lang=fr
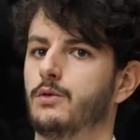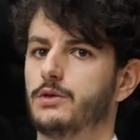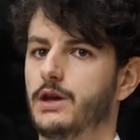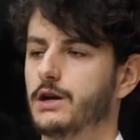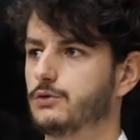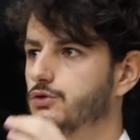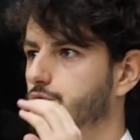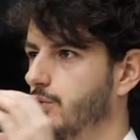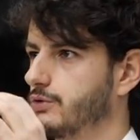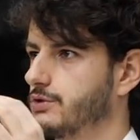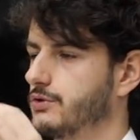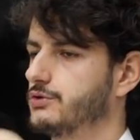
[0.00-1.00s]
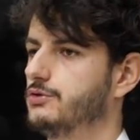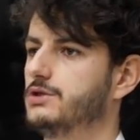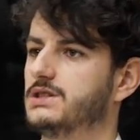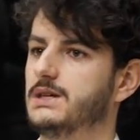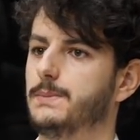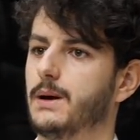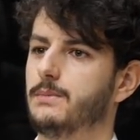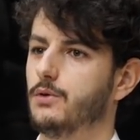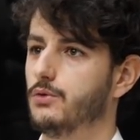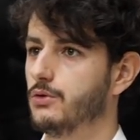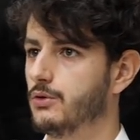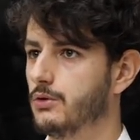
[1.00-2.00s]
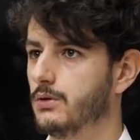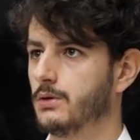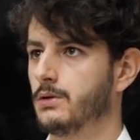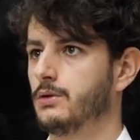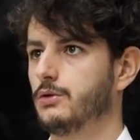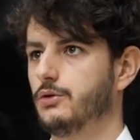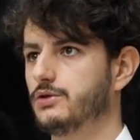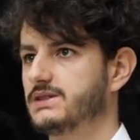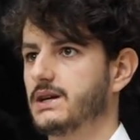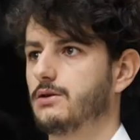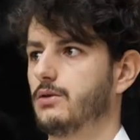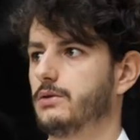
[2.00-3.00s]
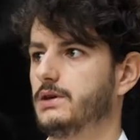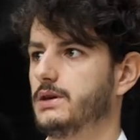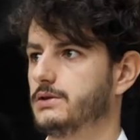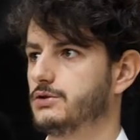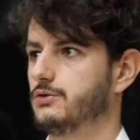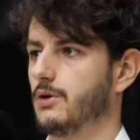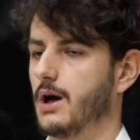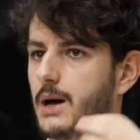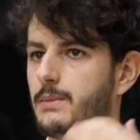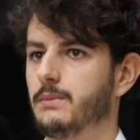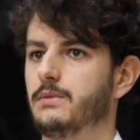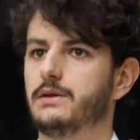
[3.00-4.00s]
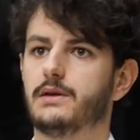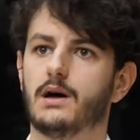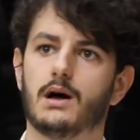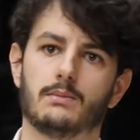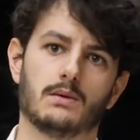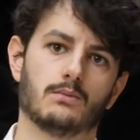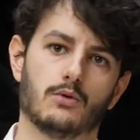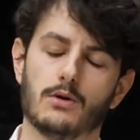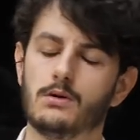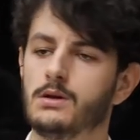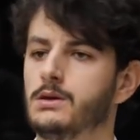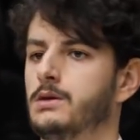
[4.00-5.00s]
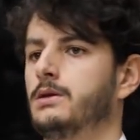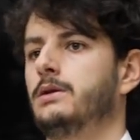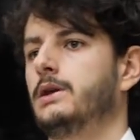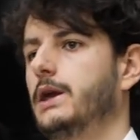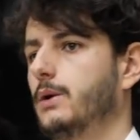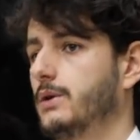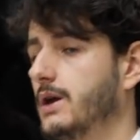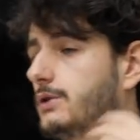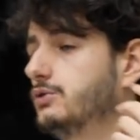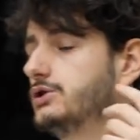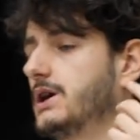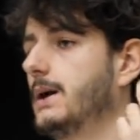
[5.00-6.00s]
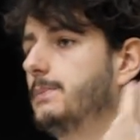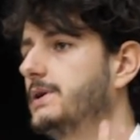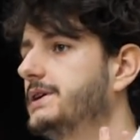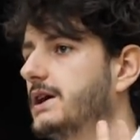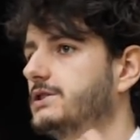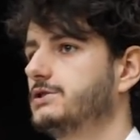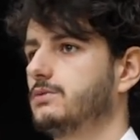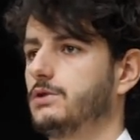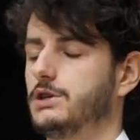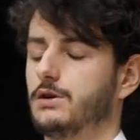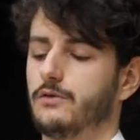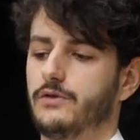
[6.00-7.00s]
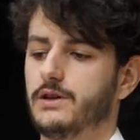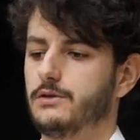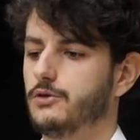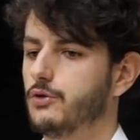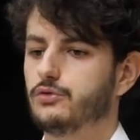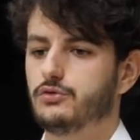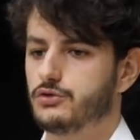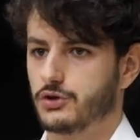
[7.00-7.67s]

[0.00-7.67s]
On a la couche consensus, qui permet aux nœuds de s'accorder sur un même état à un même moment. Et on a la couche application, qui en fait donne du